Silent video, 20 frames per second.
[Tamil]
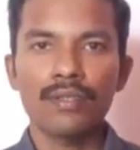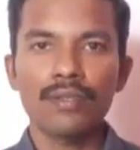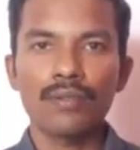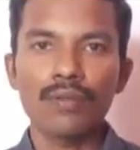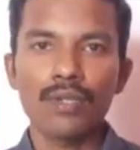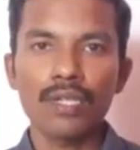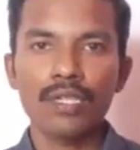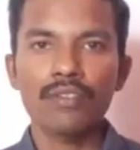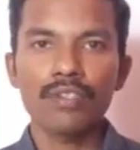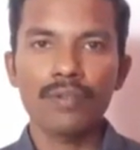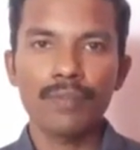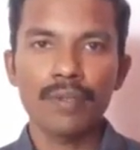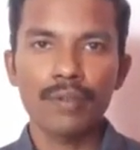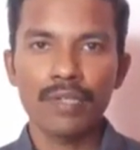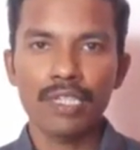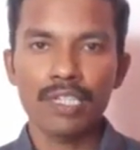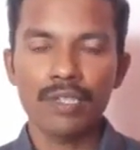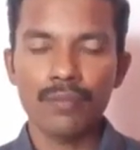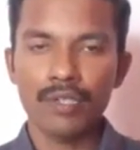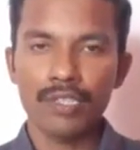உலக
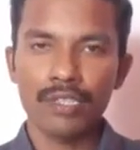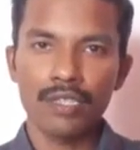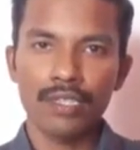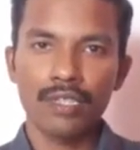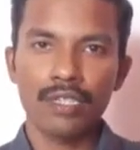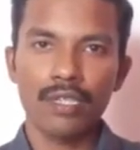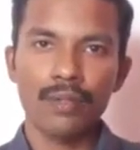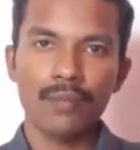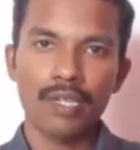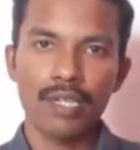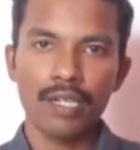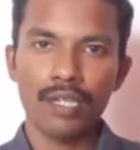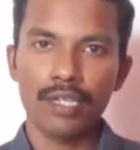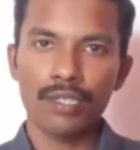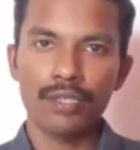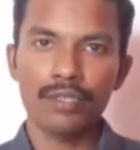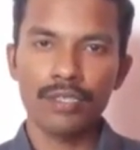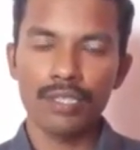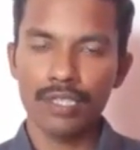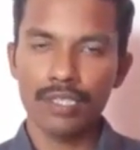வெப்பமயமாதல் நம்ம
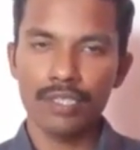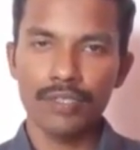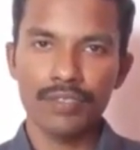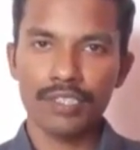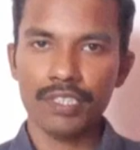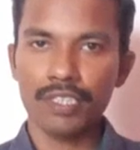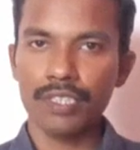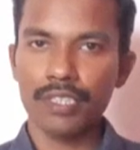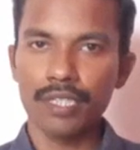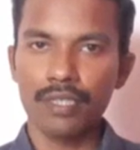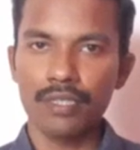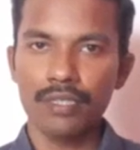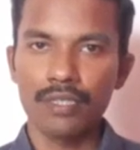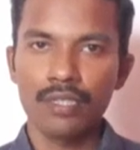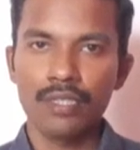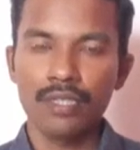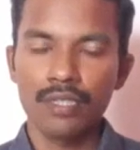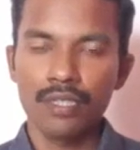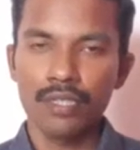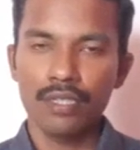எல்லாருக்கும் தெரிஞ்ச விஷயந்தான்
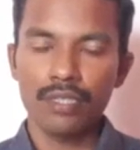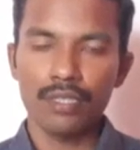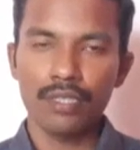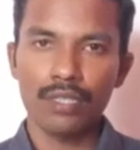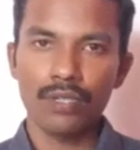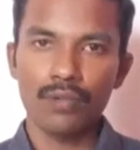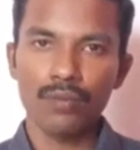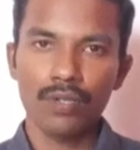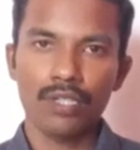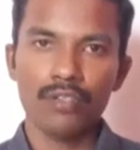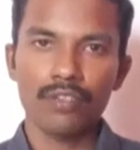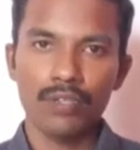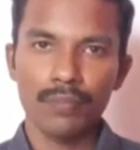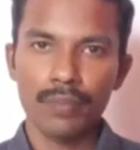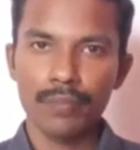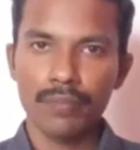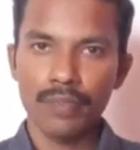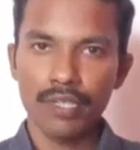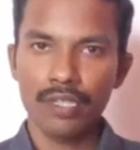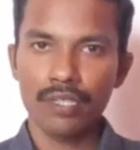இந்த உலக
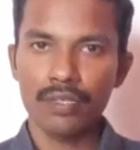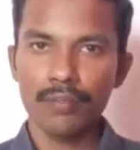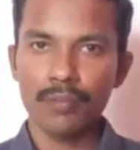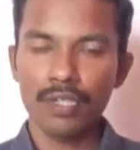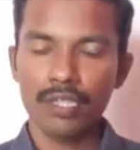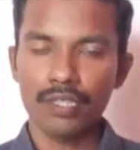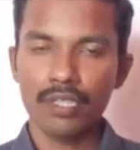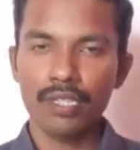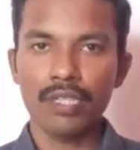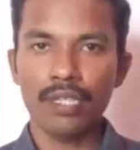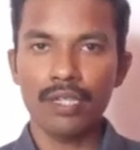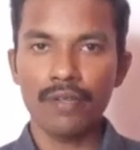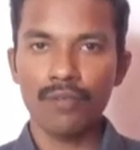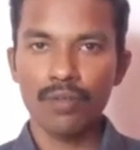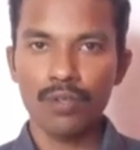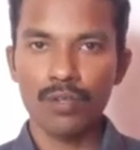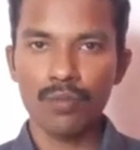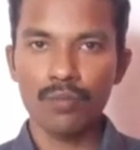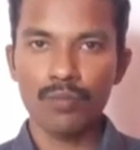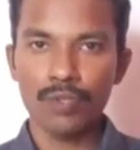வெப்பமயமாதல்
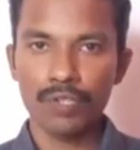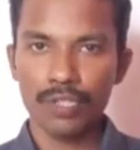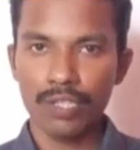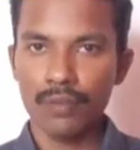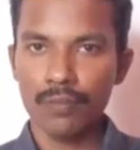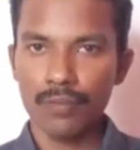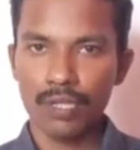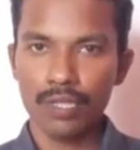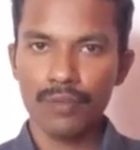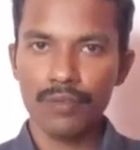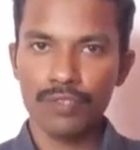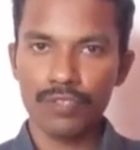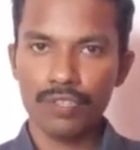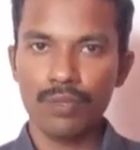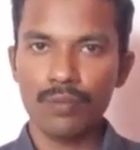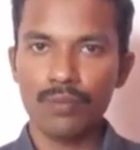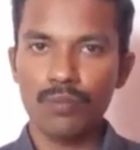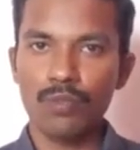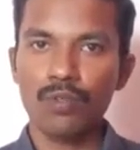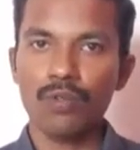எவ்வளோ முக்கியமான
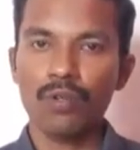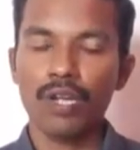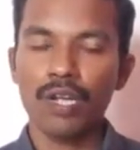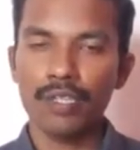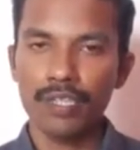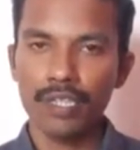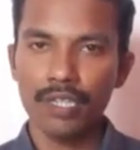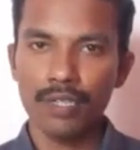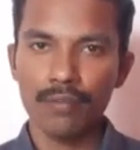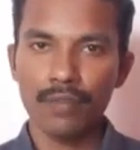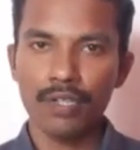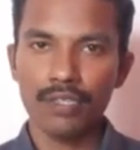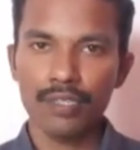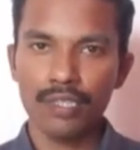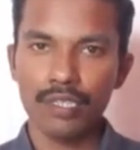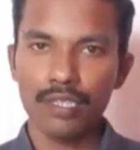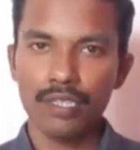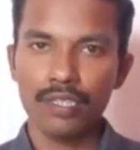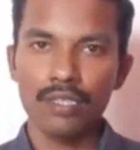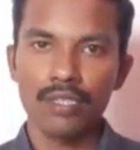விஷயமோ அதே
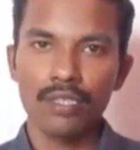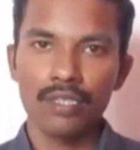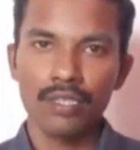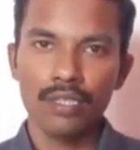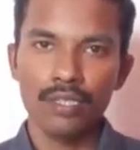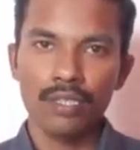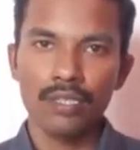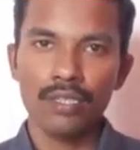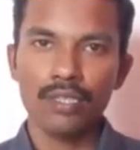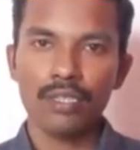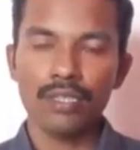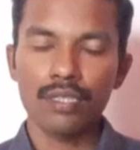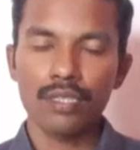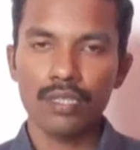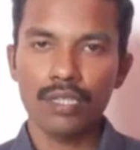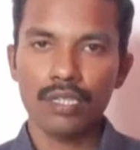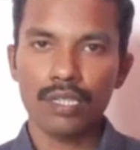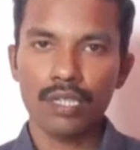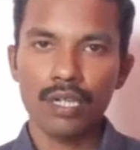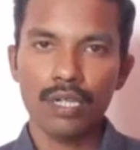மாதிரி அந்த
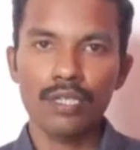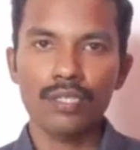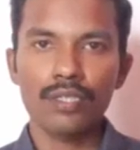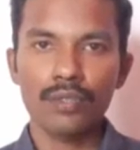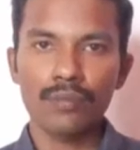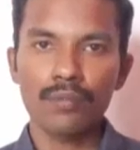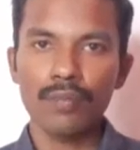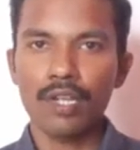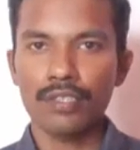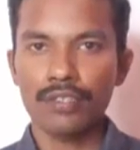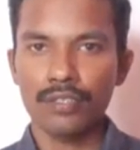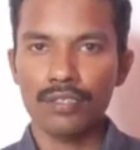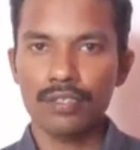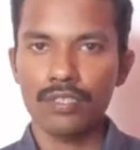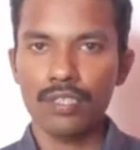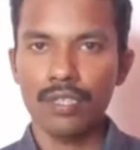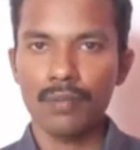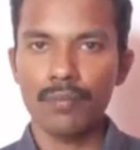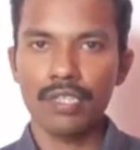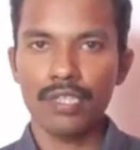காற்று மாசு
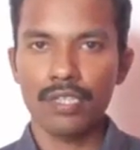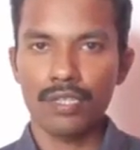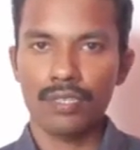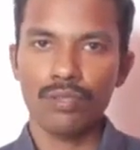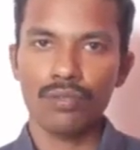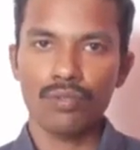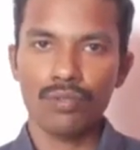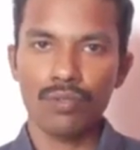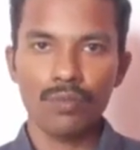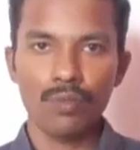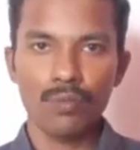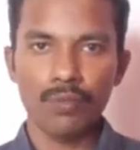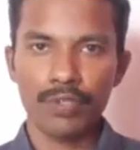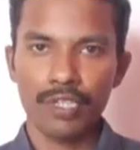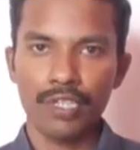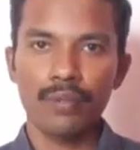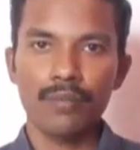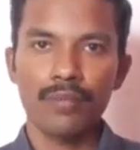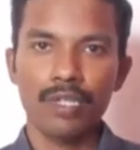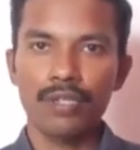அப்படிங்கிறதும் ரொம்ப
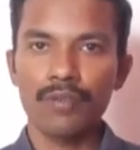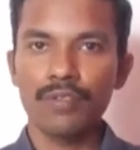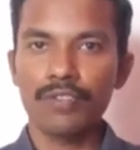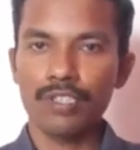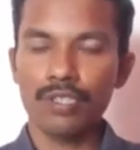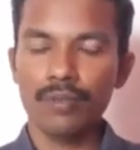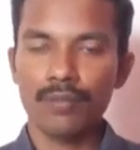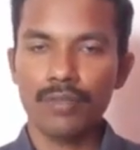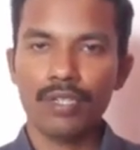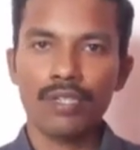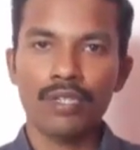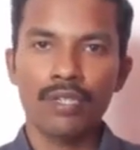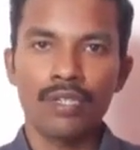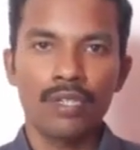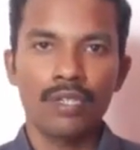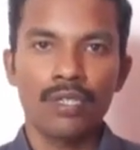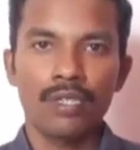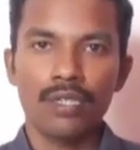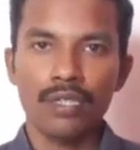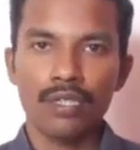முக்கியமான விஷயமா
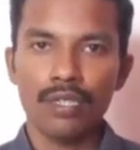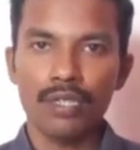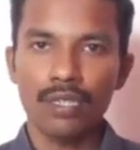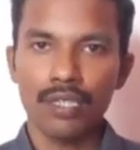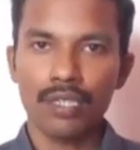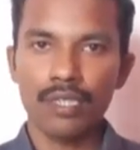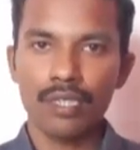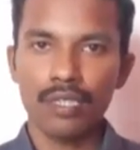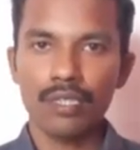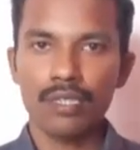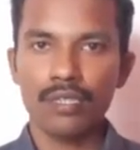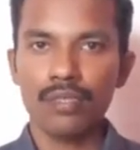இன்றைக்கி